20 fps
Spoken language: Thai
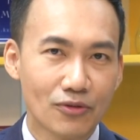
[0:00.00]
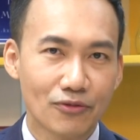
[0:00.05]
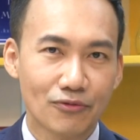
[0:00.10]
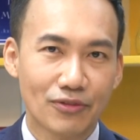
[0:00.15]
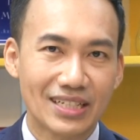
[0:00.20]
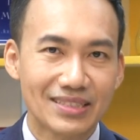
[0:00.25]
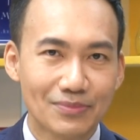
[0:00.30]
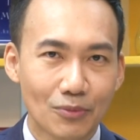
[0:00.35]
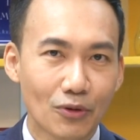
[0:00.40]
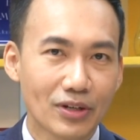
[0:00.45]

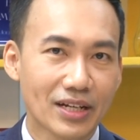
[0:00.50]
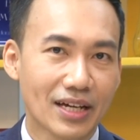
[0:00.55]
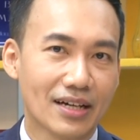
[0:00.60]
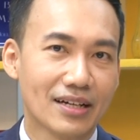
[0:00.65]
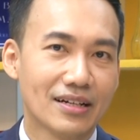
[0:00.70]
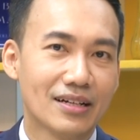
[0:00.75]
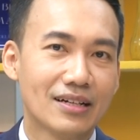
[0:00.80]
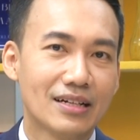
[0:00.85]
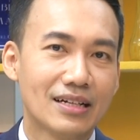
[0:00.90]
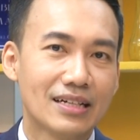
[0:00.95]
Facebook เนี่ย
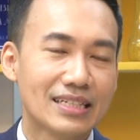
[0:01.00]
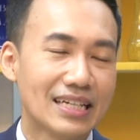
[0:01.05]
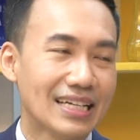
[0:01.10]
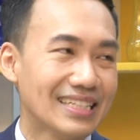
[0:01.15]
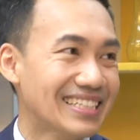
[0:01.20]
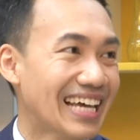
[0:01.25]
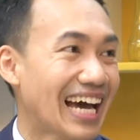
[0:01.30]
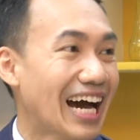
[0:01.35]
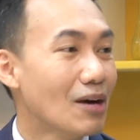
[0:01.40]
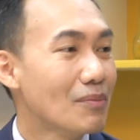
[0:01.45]
เขียน
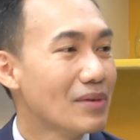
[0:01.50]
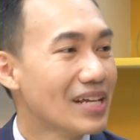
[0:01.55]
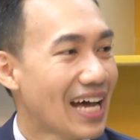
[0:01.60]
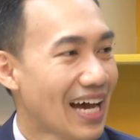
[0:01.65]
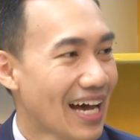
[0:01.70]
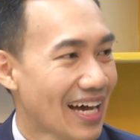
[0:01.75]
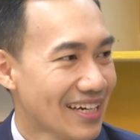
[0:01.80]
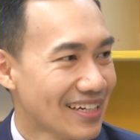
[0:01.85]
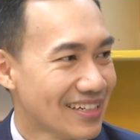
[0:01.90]
ยาวไม่ได้